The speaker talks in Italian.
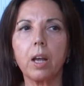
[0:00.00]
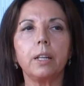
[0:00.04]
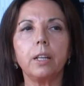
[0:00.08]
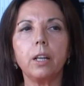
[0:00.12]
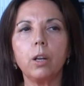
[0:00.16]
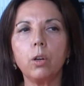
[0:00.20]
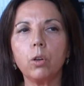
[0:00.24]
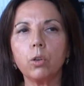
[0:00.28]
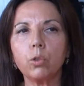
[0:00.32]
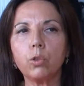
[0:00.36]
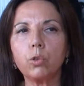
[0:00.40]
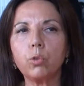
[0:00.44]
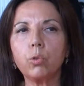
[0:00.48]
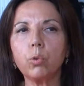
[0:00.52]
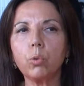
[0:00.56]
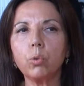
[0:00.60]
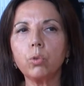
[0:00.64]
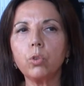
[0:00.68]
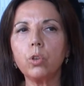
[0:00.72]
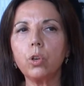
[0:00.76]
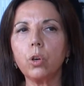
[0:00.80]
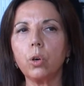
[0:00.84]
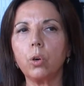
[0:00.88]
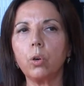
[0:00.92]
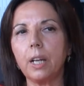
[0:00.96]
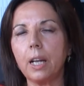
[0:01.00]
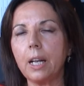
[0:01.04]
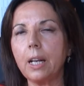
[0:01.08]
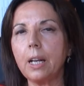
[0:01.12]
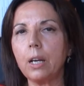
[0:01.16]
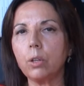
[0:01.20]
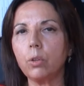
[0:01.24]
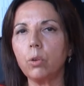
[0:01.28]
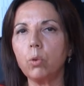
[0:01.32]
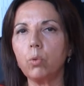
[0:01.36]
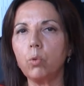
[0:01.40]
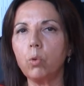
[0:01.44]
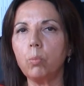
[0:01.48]
Nello studio
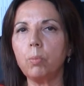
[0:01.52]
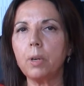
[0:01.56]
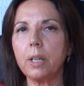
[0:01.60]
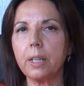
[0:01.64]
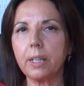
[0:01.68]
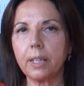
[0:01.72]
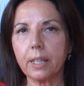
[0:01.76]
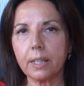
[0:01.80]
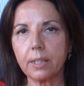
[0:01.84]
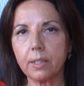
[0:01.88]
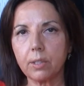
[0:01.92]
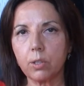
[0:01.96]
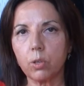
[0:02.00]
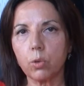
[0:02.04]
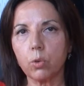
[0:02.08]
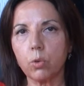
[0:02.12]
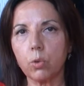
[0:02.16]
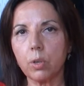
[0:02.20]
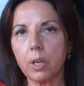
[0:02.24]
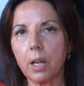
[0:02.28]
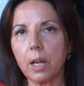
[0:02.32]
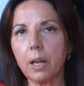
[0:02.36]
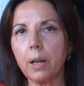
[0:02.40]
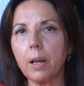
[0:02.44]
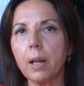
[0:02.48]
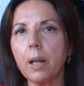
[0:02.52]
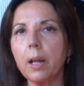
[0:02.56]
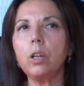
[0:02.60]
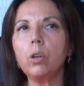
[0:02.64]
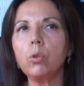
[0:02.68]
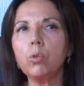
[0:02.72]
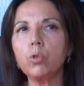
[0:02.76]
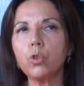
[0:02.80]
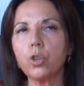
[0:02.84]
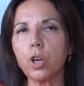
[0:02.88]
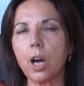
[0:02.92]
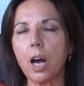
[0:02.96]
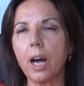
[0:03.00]
della documentazione di
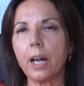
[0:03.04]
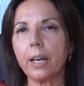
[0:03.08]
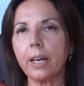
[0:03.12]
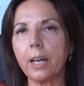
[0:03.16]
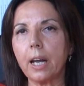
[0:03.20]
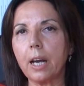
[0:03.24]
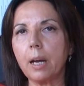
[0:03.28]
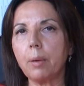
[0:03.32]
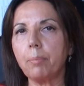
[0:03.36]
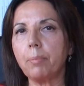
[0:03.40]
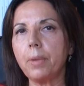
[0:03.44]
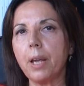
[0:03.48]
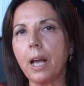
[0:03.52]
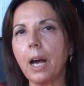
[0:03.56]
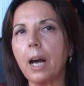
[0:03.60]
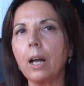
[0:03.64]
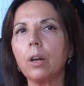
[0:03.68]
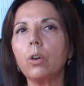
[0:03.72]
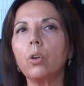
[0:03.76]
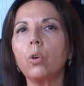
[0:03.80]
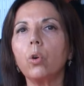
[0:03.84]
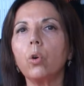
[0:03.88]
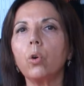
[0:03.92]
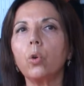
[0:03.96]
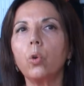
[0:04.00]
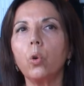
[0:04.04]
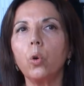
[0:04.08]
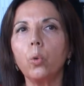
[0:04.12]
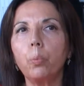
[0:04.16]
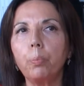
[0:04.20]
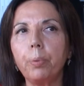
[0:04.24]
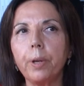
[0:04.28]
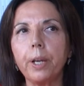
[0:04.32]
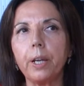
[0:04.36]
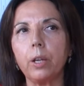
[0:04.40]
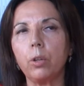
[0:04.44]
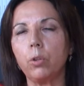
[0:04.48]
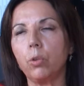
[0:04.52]
Luciana mi hanno
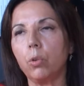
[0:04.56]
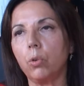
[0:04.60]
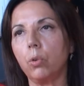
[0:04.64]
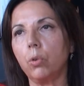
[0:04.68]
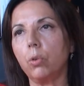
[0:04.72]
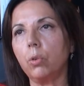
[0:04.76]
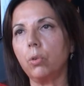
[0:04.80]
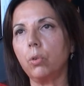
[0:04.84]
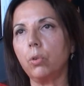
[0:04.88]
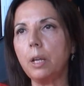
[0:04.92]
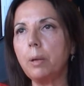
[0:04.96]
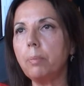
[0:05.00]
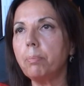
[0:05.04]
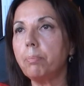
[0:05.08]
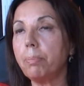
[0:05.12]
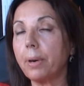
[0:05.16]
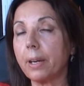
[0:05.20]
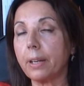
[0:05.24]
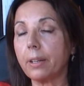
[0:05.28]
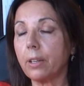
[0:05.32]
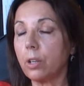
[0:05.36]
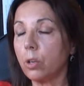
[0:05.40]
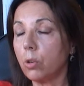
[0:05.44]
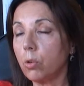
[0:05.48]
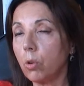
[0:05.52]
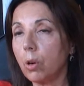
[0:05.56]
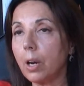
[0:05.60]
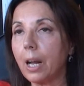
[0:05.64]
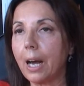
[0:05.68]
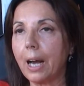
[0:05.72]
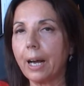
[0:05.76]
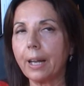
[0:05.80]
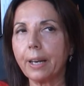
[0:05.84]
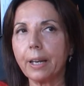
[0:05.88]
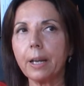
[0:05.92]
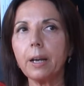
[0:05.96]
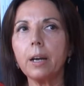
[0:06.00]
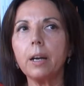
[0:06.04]
colpito in
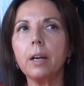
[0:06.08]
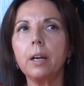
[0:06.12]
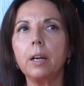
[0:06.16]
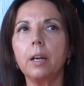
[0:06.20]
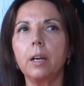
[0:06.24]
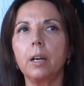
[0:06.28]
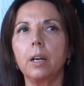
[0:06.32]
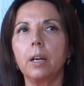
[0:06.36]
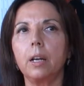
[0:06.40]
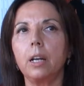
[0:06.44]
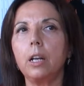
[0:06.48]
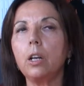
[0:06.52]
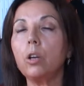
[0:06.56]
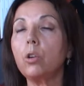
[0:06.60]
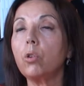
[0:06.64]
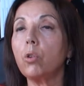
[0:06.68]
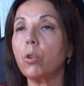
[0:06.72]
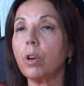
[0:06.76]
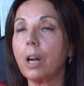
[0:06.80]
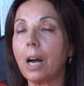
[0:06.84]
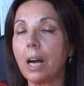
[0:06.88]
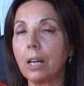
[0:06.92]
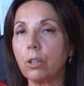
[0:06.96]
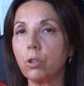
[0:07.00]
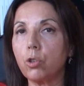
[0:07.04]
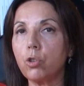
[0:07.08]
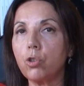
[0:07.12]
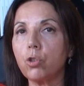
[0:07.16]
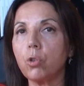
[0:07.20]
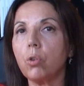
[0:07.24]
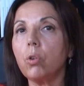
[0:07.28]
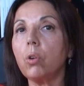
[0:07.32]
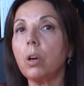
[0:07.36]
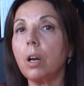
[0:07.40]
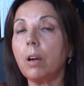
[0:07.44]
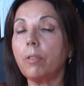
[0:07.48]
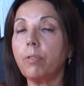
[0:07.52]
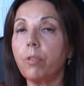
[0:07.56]
particolare il
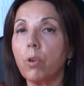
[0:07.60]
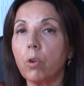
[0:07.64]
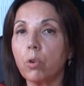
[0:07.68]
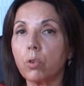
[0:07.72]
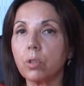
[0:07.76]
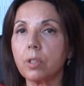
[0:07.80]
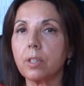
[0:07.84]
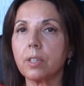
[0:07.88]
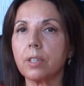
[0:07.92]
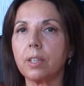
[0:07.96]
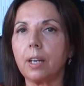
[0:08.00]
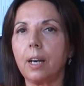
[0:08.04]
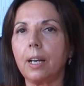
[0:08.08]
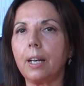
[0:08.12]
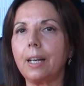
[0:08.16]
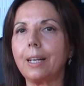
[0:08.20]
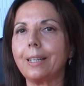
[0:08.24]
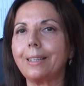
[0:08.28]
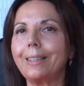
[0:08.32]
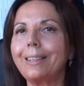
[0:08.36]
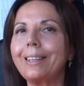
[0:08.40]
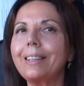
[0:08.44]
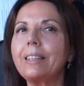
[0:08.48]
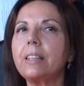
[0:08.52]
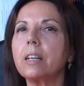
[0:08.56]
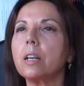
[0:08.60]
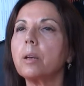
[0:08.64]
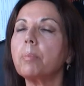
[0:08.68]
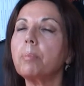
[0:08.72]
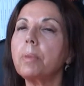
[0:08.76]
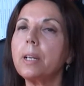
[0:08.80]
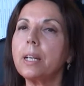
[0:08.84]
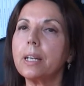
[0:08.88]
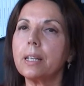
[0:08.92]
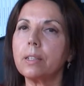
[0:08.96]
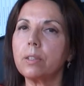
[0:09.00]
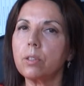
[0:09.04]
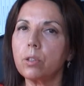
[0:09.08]
coraggio, la forza, la
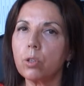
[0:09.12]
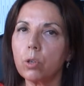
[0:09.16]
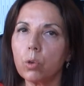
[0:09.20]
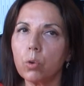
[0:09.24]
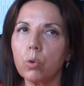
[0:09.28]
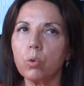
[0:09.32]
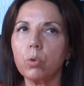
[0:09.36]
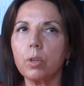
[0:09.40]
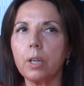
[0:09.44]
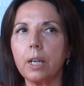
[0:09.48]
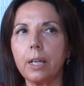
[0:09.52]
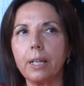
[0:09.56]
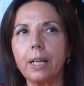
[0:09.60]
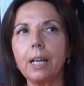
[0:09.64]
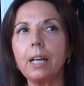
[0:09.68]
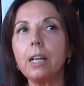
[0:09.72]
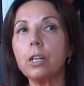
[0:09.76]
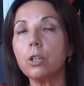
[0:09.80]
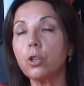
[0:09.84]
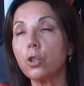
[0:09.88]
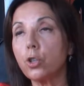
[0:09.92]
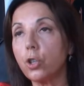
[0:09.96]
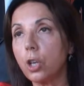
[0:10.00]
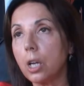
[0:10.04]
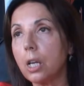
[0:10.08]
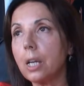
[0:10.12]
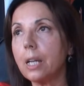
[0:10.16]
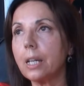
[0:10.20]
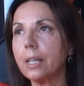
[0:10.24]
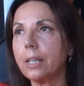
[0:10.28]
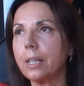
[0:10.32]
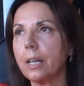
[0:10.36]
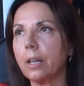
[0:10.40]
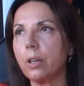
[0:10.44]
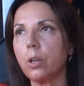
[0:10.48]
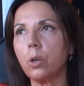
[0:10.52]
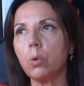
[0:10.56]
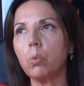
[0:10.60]
determinazione nelle
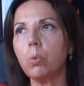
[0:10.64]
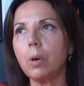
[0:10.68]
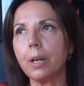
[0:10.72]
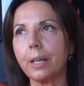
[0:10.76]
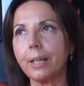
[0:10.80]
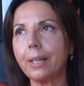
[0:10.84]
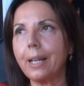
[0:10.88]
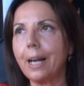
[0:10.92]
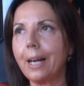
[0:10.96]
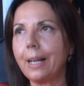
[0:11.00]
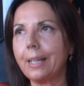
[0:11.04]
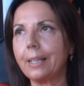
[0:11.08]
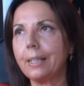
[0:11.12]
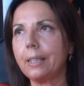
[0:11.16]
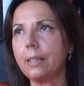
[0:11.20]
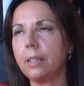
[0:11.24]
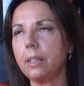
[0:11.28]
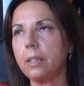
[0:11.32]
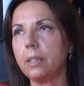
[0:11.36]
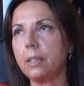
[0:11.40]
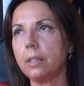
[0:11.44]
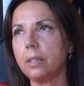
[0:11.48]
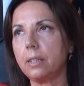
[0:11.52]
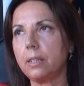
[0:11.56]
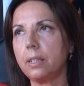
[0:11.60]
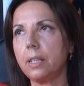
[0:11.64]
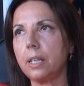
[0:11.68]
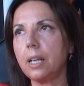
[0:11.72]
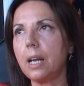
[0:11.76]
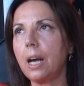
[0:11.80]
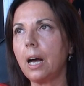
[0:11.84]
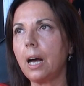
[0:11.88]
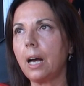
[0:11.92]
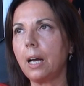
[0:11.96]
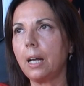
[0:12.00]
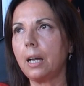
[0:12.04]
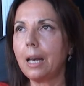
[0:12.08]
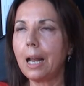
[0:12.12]
scelte riguardanti
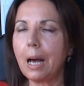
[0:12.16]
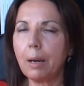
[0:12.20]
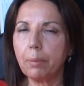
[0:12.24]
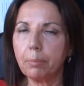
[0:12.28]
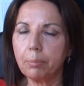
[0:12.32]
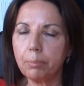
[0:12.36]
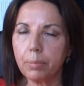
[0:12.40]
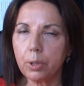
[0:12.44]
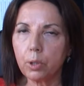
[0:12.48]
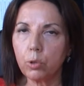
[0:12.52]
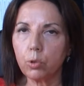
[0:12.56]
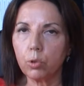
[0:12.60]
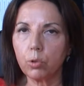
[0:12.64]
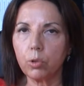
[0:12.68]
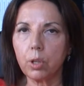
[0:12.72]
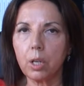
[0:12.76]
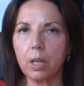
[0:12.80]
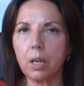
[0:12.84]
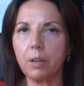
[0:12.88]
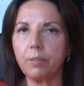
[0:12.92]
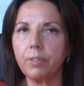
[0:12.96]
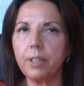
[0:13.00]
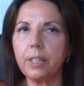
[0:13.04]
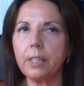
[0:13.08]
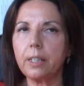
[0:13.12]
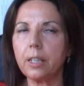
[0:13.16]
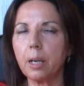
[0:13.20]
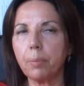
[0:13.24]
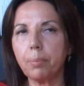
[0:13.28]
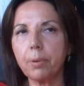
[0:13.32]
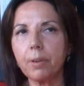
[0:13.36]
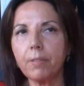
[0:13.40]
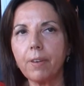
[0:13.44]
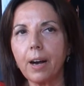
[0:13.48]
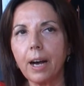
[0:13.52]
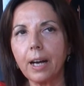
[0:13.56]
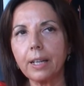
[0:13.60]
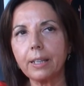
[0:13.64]
sia l'ambito della vita
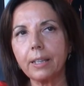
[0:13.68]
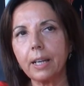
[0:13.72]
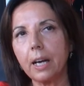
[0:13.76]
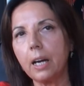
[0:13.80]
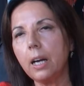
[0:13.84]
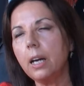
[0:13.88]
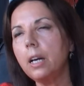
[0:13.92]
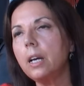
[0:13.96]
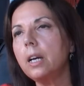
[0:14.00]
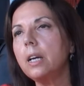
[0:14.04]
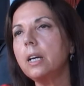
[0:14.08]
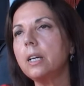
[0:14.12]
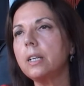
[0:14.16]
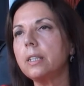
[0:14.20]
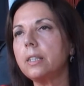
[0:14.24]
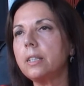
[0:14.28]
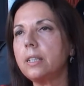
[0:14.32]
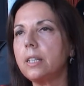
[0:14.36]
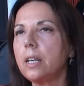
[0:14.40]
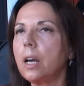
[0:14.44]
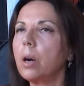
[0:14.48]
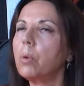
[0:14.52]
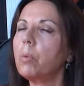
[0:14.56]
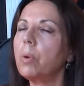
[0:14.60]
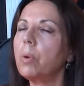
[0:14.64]
privata sia